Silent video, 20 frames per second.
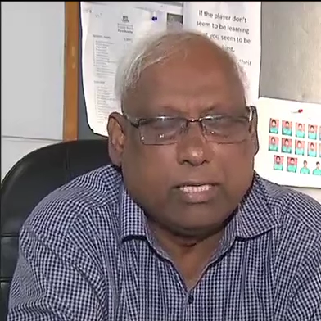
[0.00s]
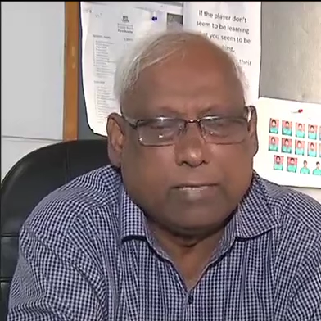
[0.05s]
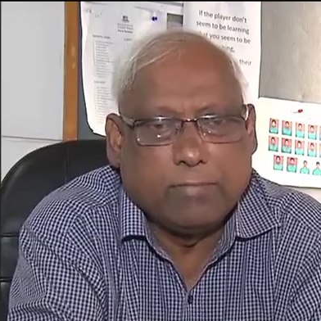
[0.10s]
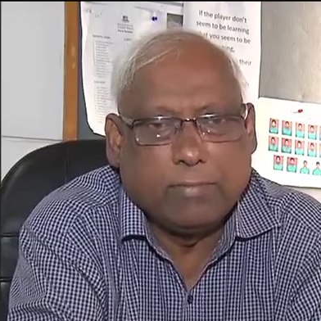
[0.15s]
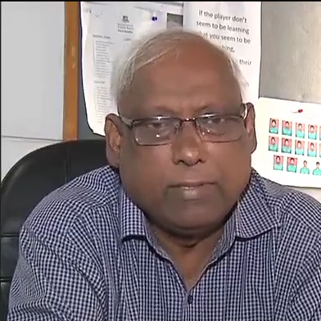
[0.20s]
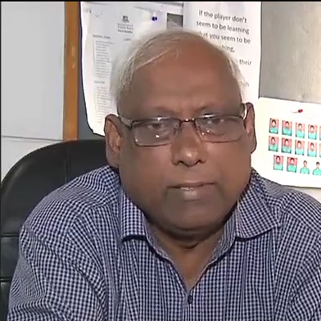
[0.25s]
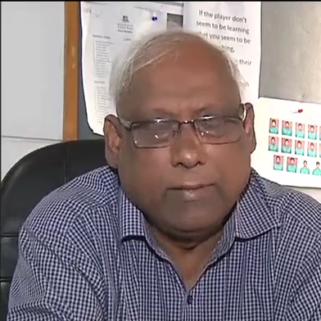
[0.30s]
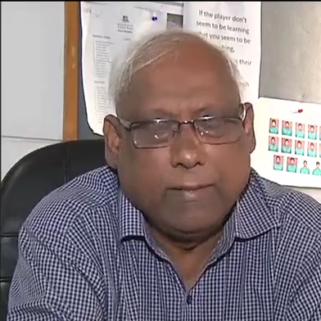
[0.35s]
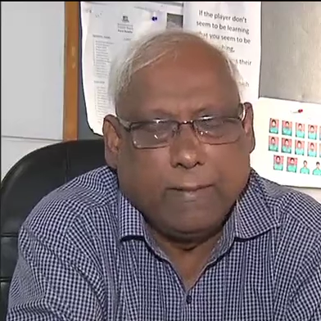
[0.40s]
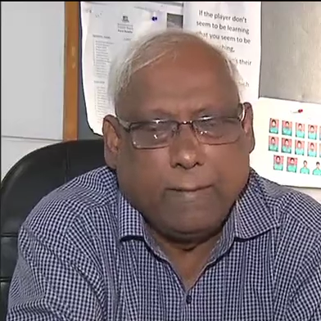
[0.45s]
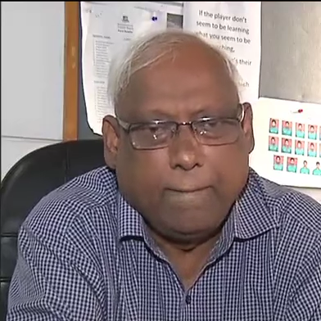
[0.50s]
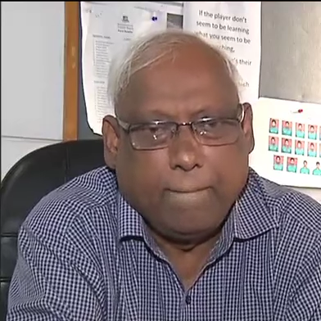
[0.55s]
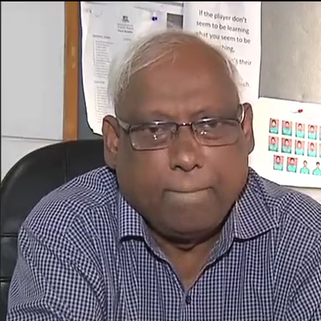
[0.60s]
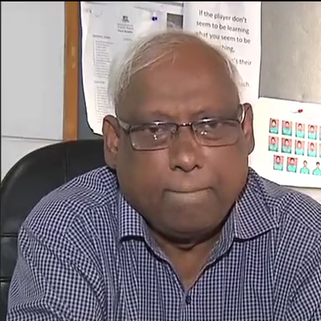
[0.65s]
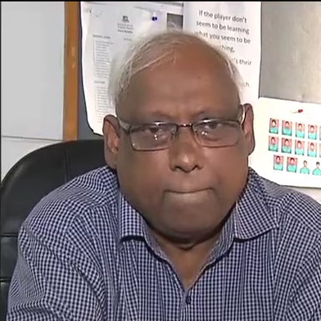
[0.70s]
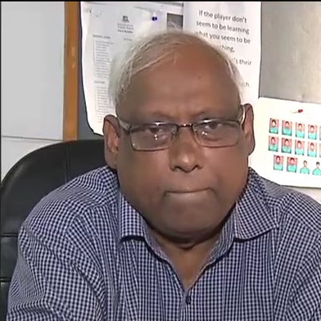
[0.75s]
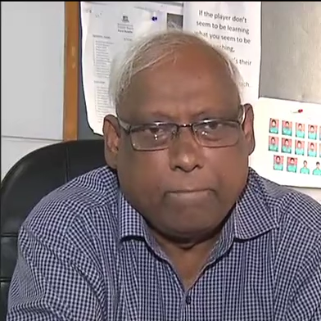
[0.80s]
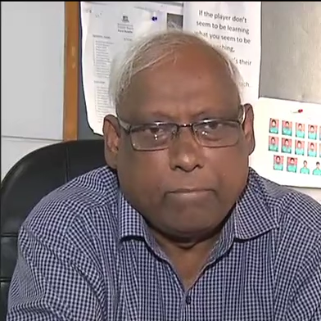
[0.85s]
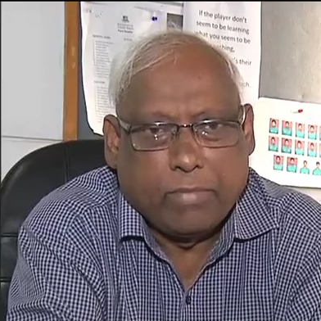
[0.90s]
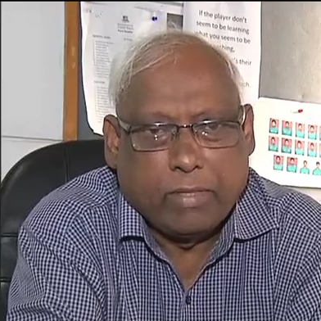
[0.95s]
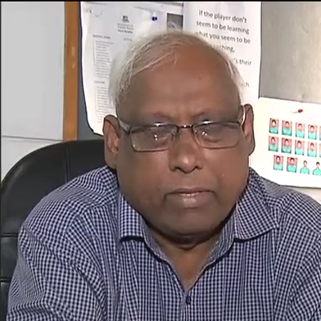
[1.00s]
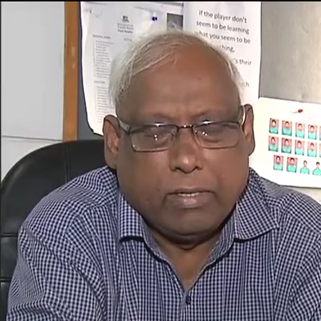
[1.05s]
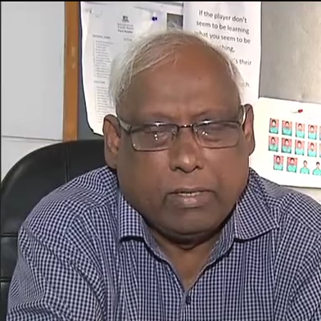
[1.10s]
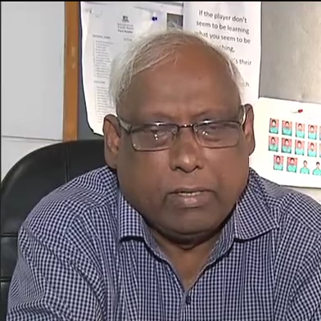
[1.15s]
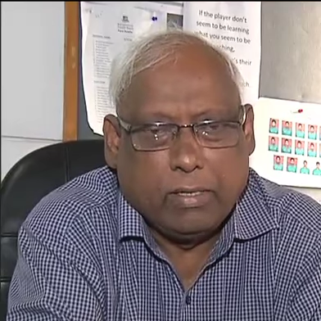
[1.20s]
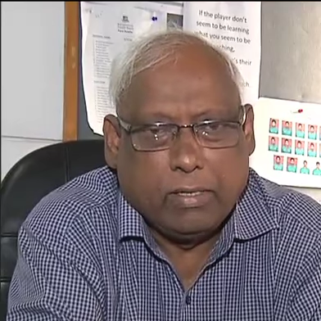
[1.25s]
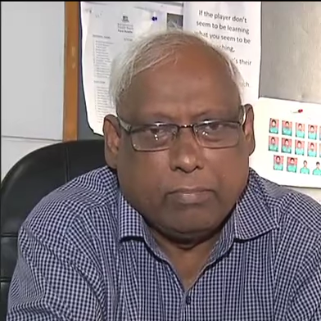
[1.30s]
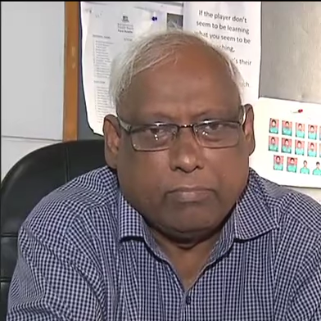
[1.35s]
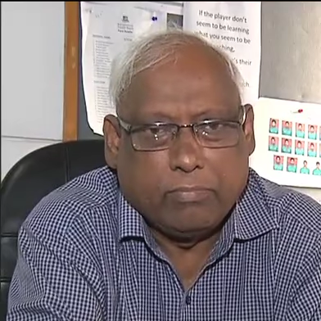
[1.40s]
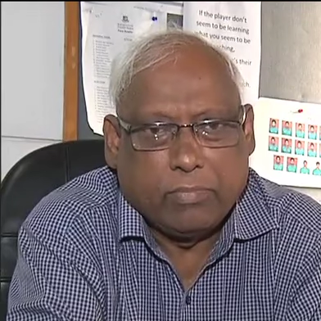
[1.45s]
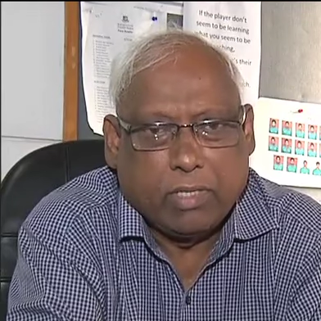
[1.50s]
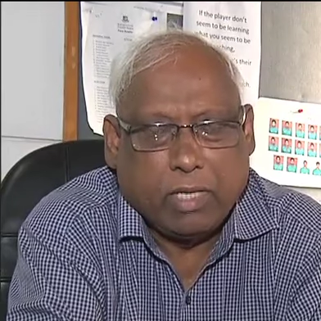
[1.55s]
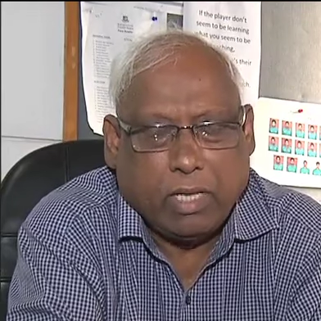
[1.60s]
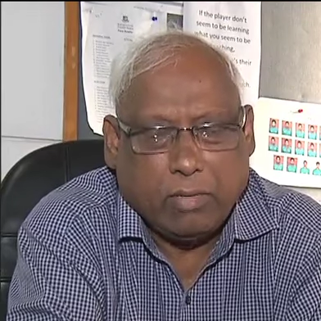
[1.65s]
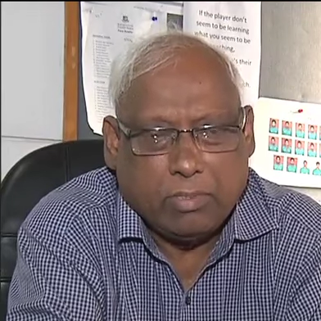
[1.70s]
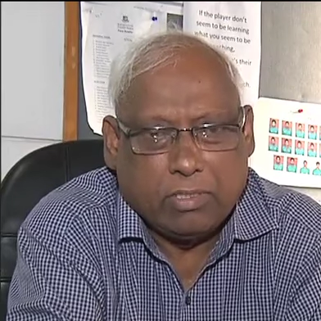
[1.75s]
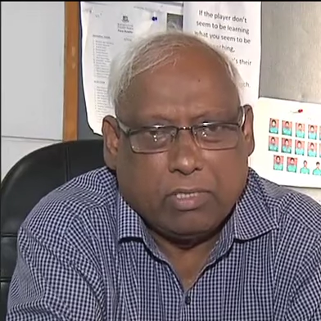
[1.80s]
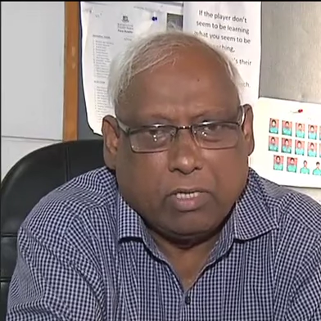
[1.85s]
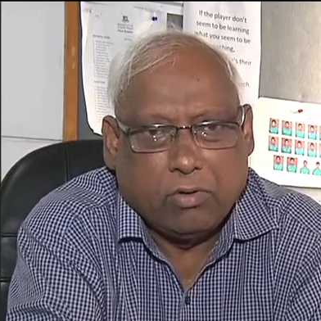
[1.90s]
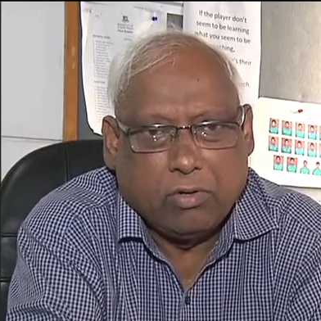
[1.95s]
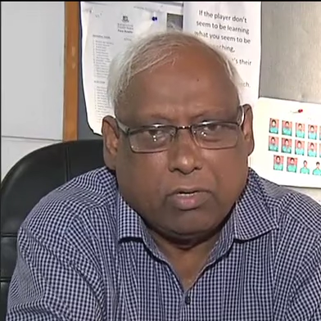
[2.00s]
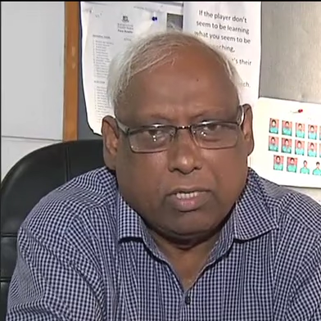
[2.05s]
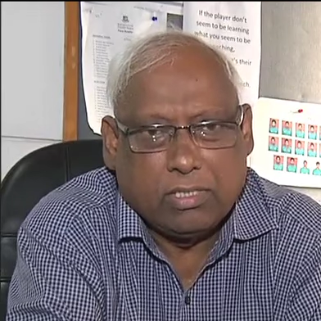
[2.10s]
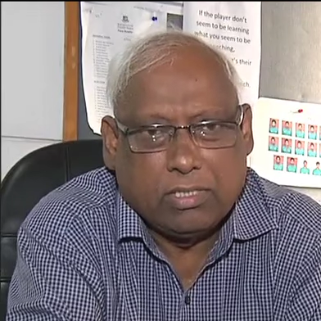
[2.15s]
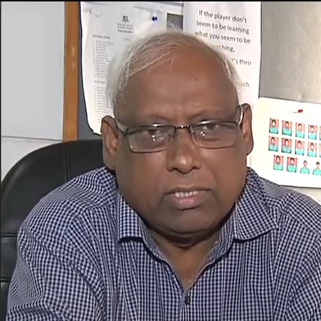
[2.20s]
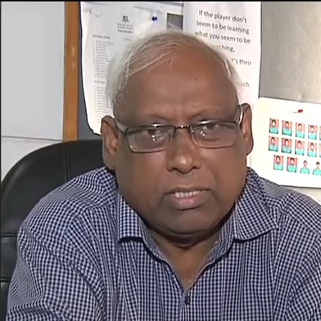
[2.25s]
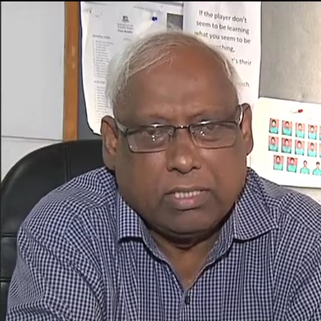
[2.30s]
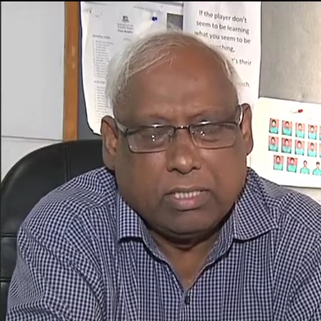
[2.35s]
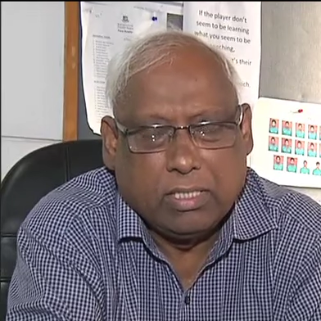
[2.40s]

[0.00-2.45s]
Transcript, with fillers: থাকবে আমার ধারণা যে